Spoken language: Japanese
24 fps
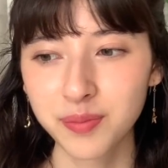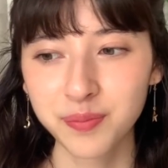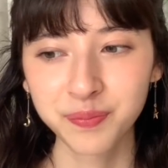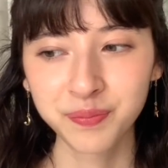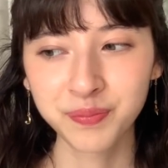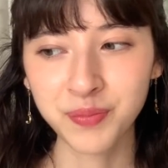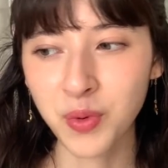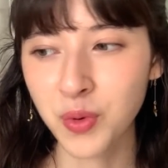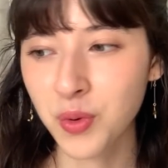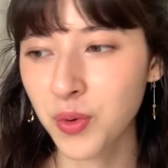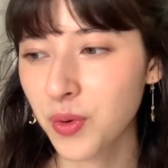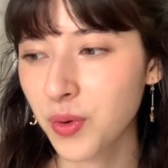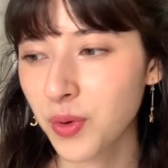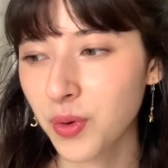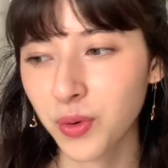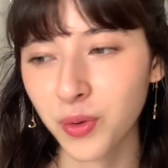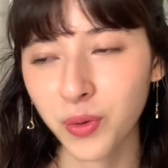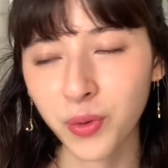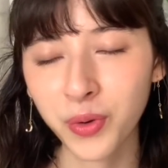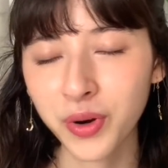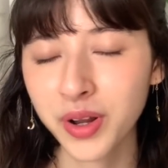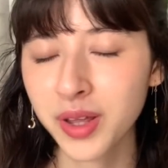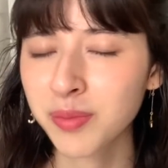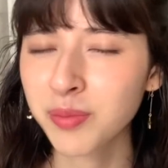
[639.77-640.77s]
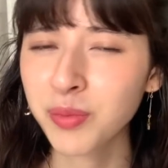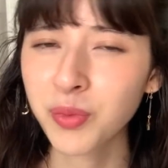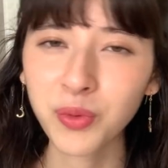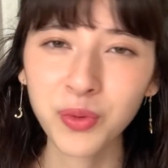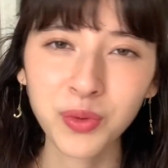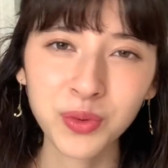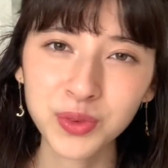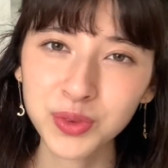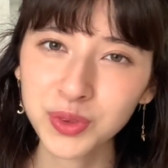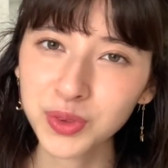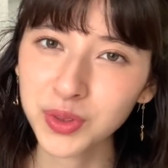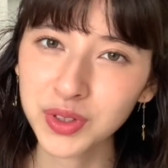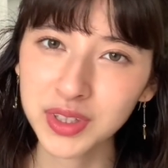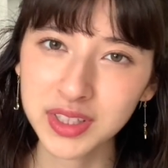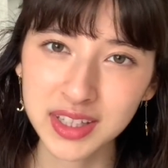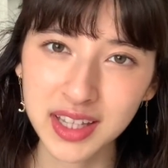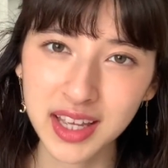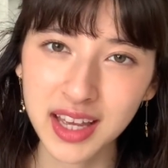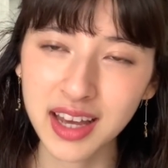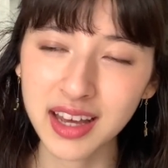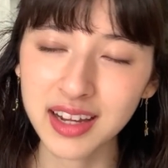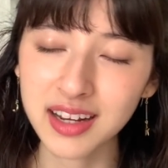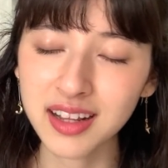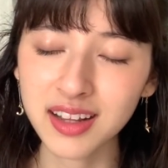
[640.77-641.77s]
う、もうこれも本当に
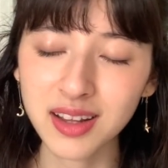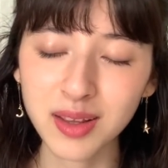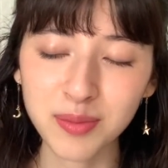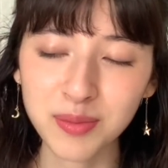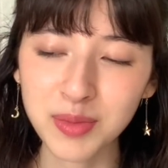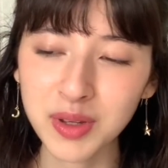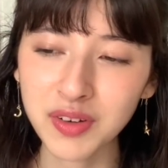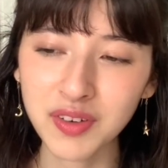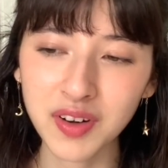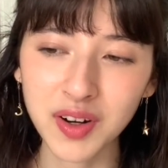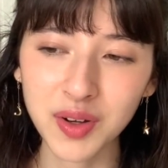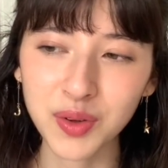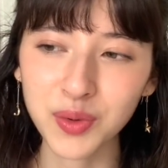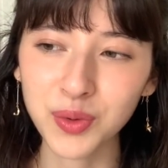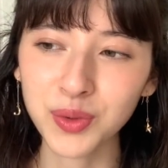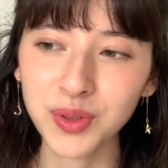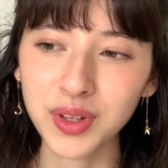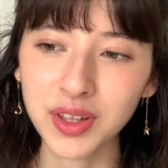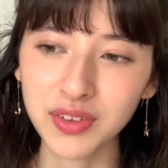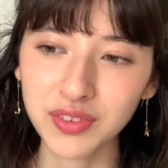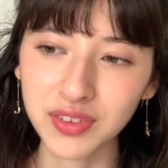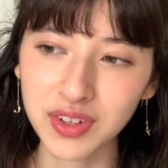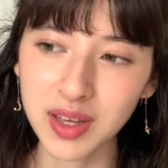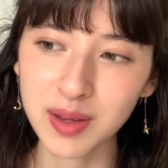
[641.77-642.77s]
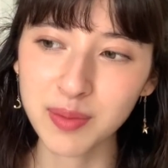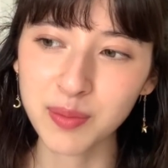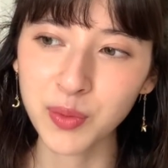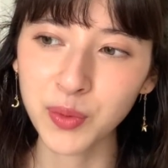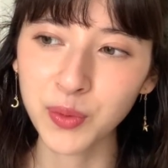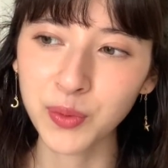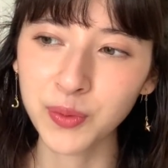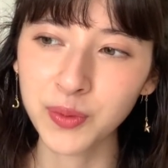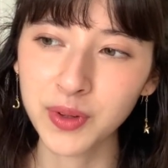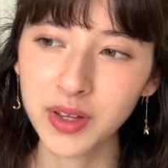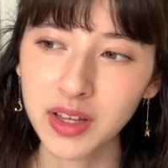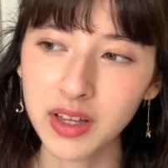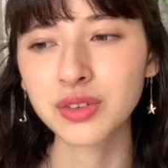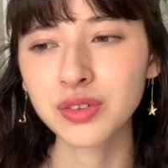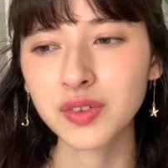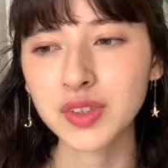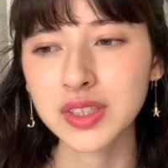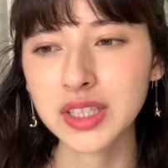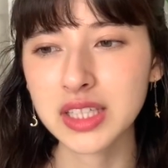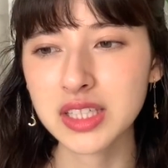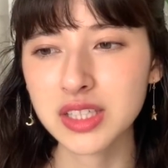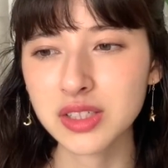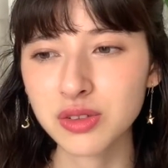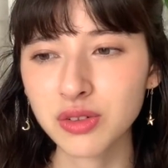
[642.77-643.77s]
ね、あなた迷惑だよね、もう。
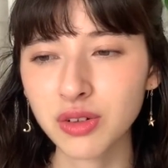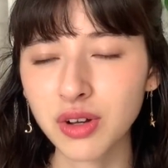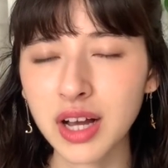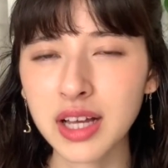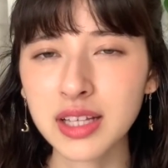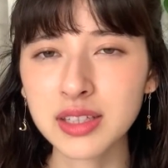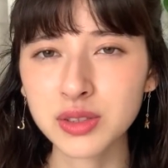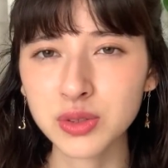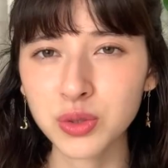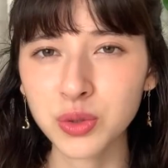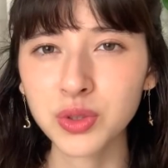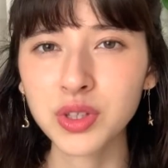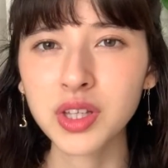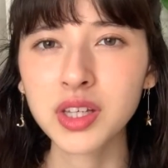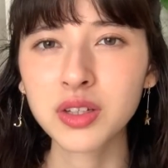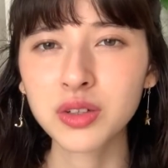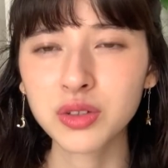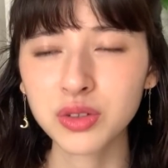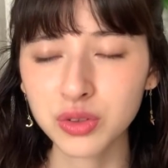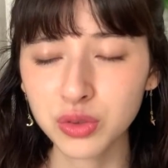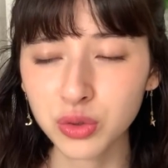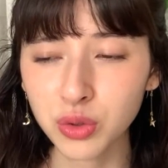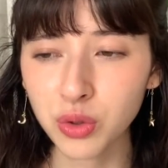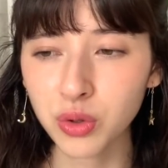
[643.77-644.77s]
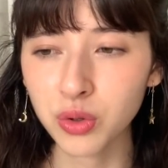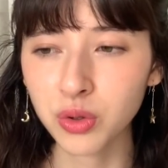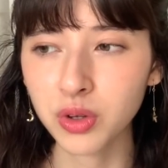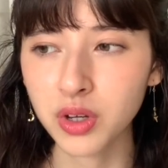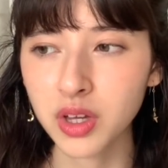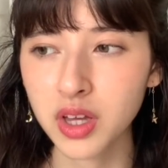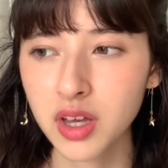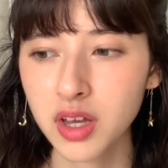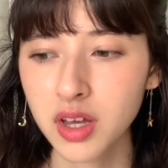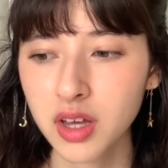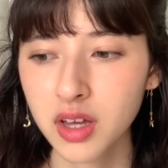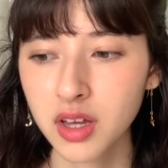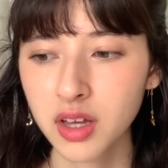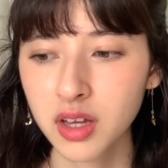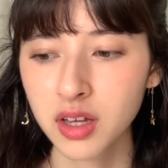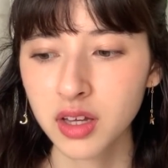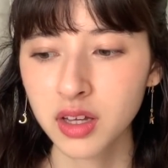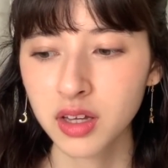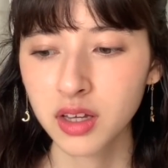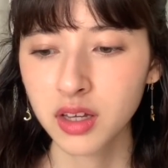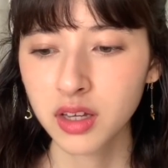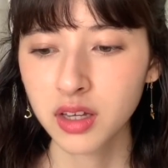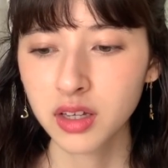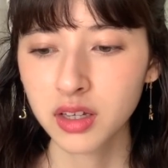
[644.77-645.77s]
私の感想で言うと、
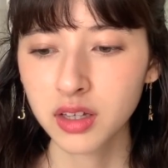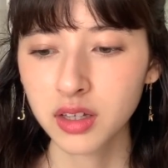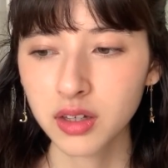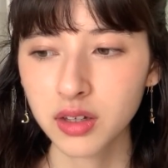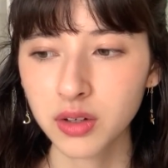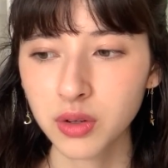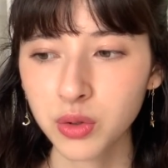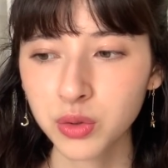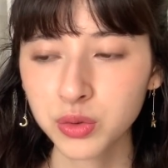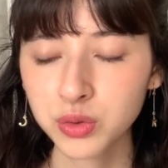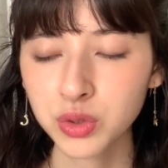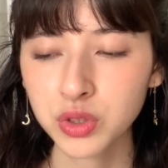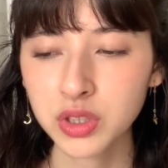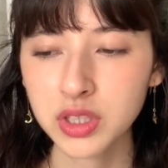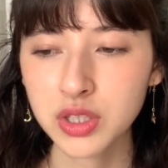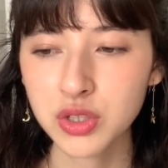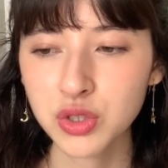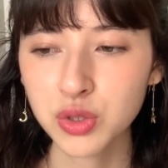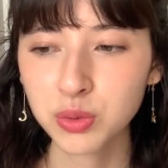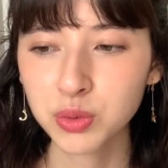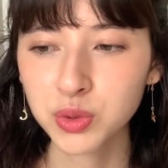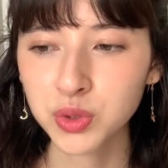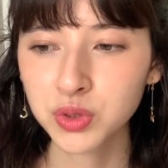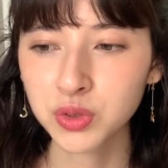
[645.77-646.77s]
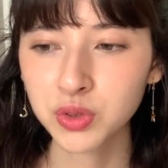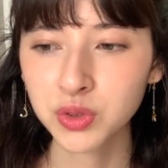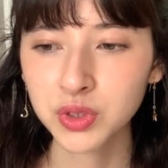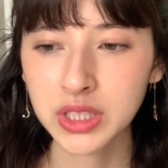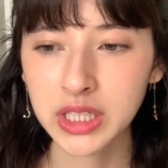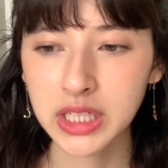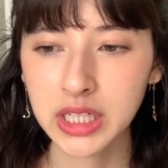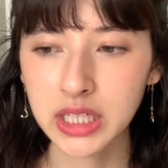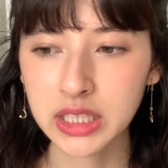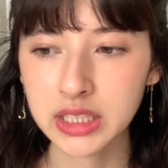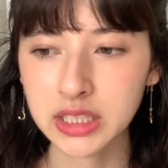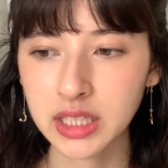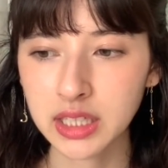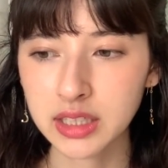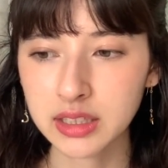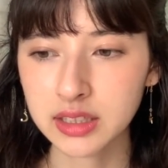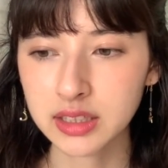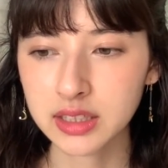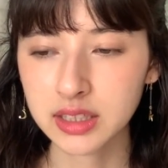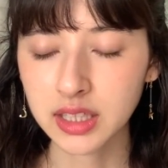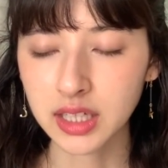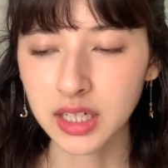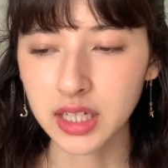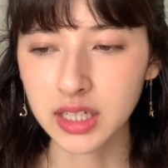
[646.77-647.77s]
本当に自分の中にあっ
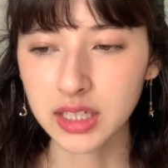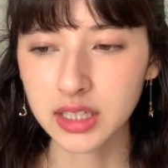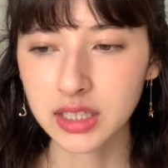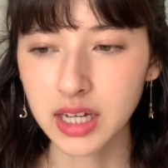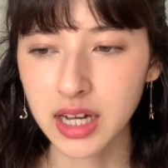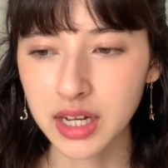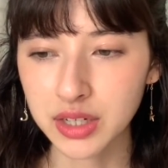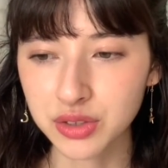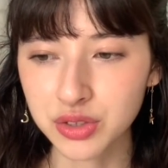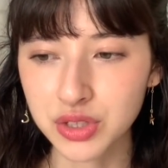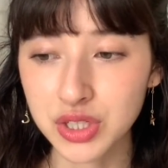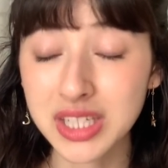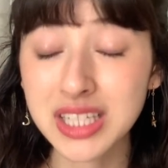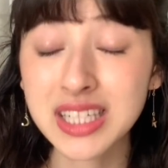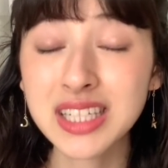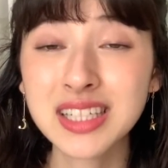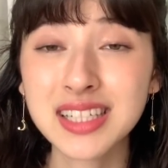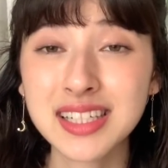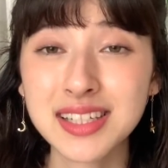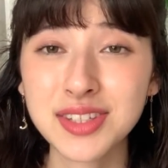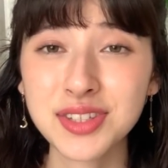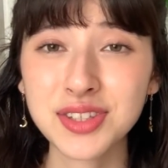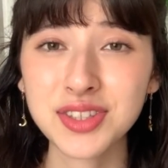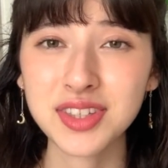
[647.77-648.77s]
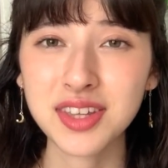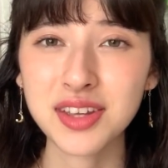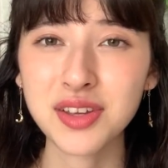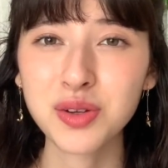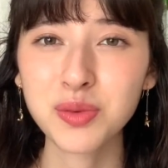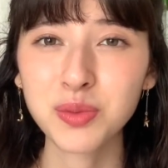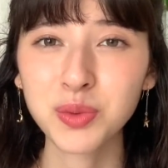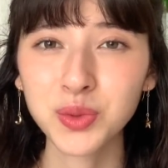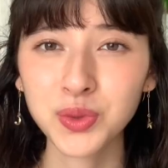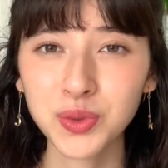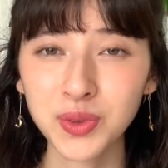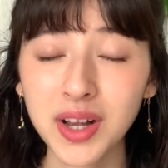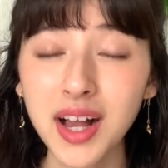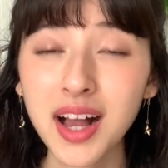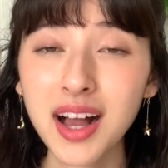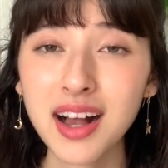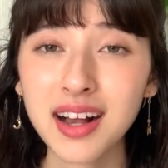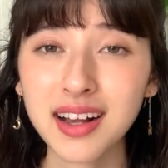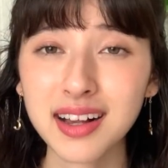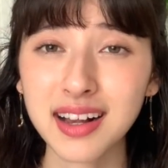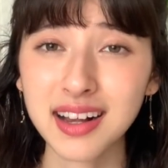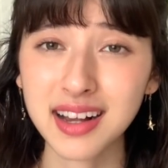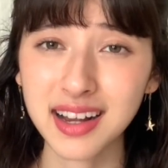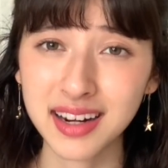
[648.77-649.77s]
たある真実っていうもの
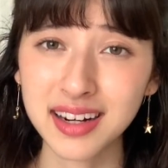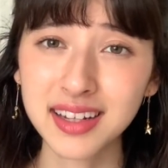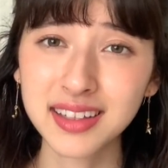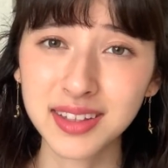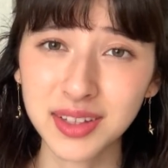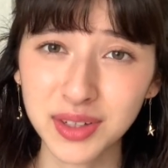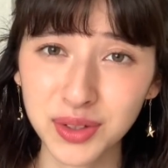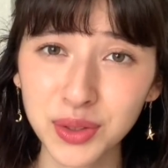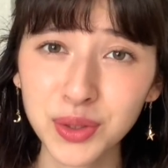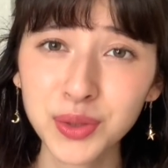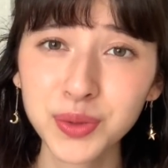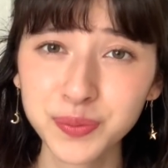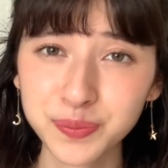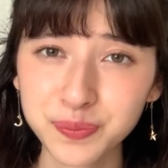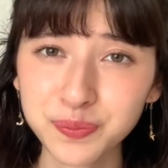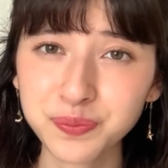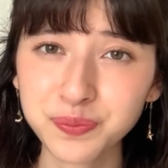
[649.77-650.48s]
が書かれてる